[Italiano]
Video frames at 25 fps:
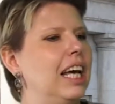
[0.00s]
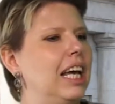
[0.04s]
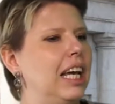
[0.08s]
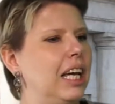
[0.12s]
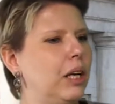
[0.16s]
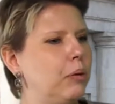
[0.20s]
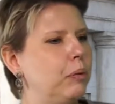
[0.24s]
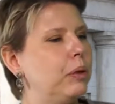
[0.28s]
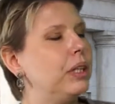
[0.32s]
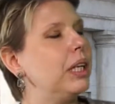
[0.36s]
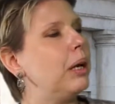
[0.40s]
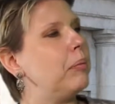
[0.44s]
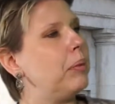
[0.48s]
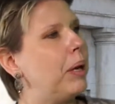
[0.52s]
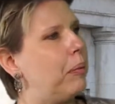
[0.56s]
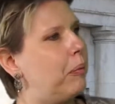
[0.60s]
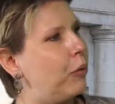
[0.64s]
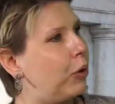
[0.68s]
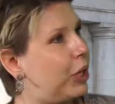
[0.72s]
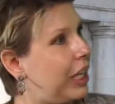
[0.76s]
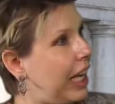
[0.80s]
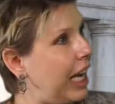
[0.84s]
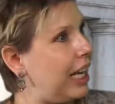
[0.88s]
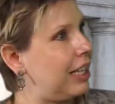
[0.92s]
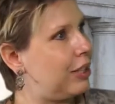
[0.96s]
e quindi abbiamo
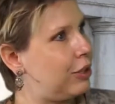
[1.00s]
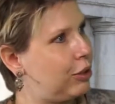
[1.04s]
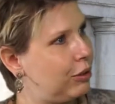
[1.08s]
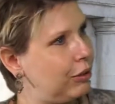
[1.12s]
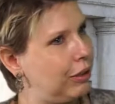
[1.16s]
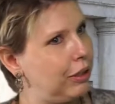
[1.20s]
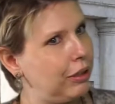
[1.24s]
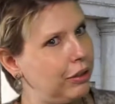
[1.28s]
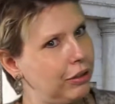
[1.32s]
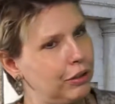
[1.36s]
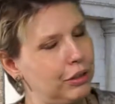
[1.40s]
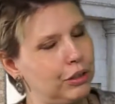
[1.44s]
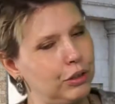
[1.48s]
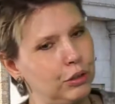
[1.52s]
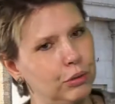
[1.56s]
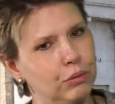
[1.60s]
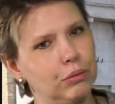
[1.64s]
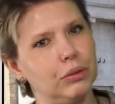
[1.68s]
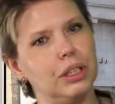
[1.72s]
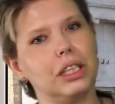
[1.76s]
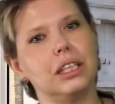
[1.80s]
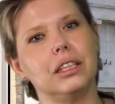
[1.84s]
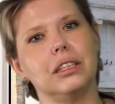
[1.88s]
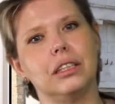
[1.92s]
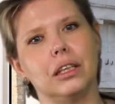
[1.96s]
chiesto ai nostri
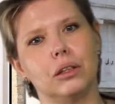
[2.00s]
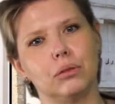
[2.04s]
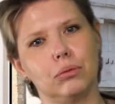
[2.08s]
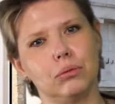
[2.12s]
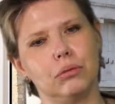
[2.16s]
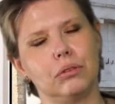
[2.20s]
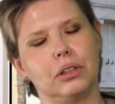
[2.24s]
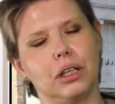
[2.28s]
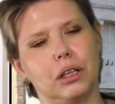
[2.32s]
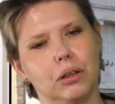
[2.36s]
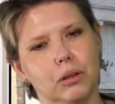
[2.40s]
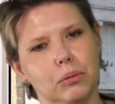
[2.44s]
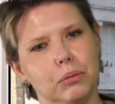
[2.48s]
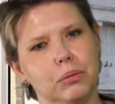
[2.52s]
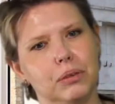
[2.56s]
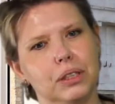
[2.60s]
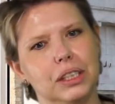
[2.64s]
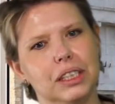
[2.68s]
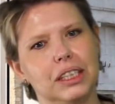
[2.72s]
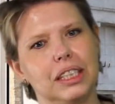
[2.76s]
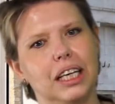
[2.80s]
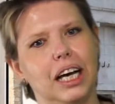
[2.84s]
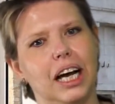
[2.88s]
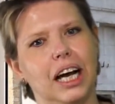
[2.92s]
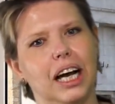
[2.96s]
studenti e a tutta la
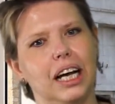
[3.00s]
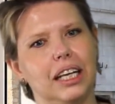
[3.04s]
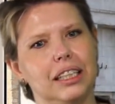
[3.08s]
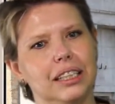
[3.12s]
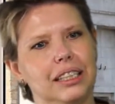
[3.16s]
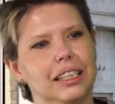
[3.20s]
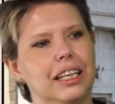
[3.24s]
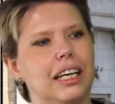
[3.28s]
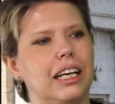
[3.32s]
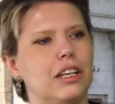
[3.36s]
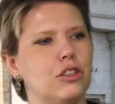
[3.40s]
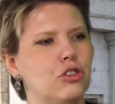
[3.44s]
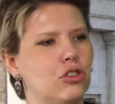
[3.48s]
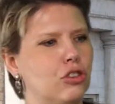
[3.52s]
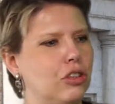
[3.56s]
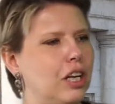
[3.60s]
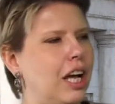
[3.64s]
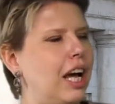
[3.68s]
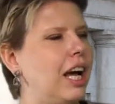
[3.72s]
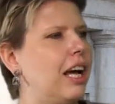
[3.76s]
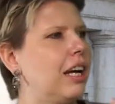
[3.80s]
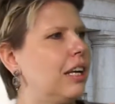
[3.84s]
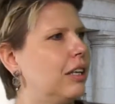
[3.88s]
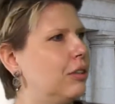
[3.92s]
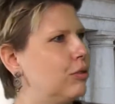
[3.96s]
comunità di
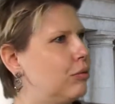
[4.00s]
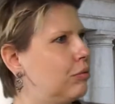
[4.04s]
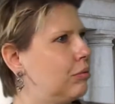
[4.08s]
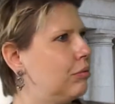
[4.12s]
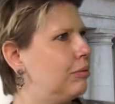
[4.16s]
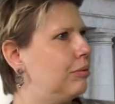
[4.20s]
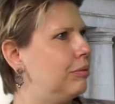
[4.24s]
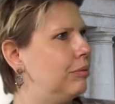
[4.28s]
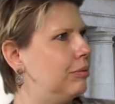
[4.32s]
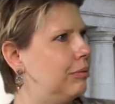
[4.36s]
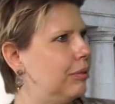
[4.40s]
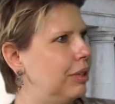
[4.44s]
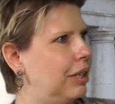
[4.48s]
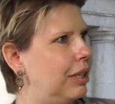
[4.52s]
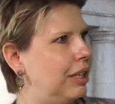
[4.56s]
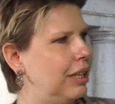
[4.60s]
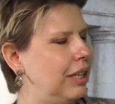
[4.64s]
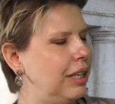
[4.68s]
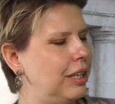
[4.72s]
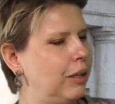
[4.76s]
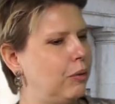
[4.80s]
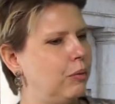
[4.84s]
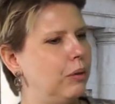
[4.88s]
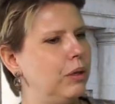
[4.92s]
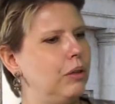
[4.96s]
ragionare su
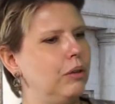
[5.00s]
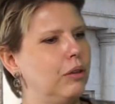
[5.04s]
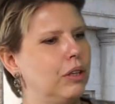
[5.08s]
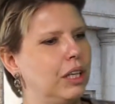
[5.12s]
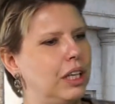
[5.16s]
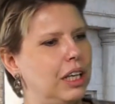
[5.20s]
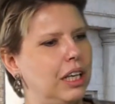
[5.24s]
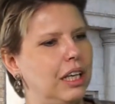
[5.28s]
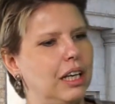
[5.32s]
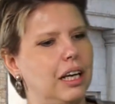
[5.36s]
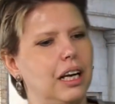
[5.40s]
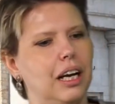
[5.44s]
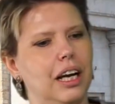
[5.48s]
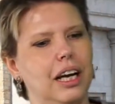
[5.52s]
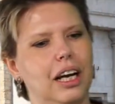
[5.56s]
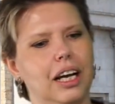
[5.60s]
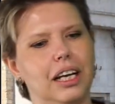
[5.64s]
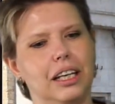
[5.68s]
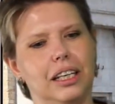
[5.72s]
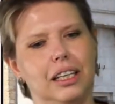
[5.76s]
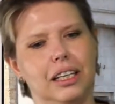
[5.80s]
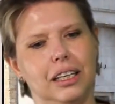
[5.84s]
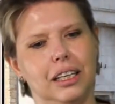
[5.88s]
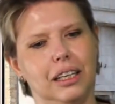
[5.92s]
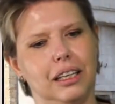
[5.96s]
eh, quello che era
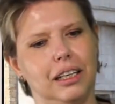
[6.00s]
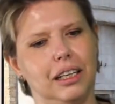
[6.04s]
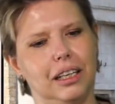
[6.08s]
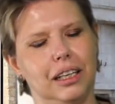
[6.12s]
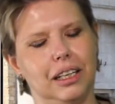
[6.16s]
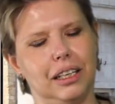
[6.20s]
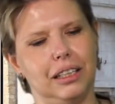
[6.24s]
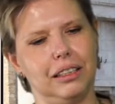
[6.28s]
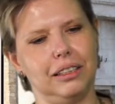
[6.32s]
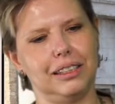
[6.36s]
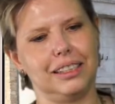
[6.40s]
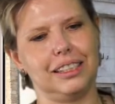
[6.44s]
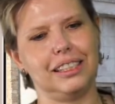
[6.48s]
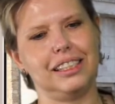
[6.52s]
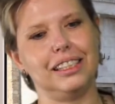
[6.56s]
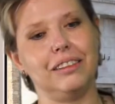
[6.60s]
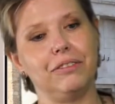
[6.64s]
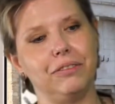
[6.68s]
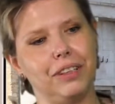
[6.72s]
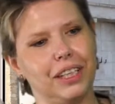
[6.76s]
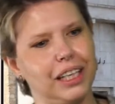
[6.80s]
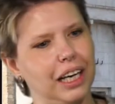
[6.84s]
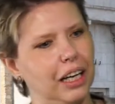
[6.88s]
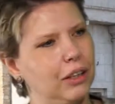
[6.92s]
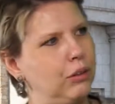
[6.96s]
il, il
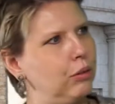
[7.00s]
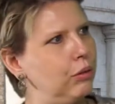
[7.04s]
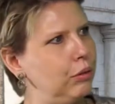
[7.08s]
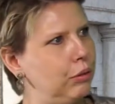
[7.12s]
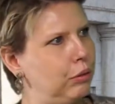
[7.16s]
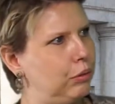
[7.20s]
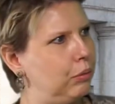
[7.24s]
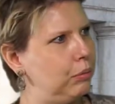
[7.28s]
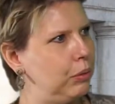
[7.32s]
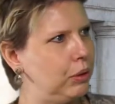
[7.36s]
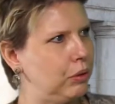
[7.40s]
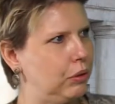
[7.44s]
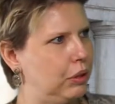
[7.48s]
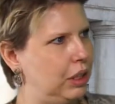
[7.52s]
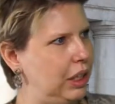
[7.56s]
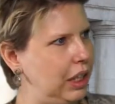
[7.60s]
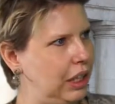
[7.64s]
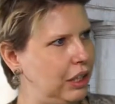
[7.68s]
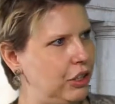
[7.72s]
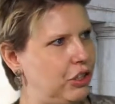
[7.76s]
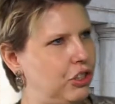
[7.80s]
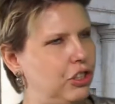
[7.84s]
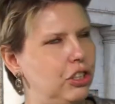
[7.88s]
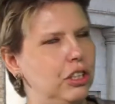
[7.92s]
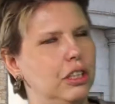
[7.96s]
significato del numero
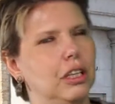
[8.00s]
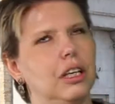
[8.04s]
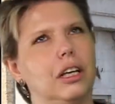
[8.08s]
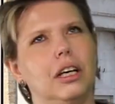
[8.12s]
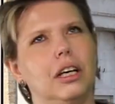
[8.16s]
10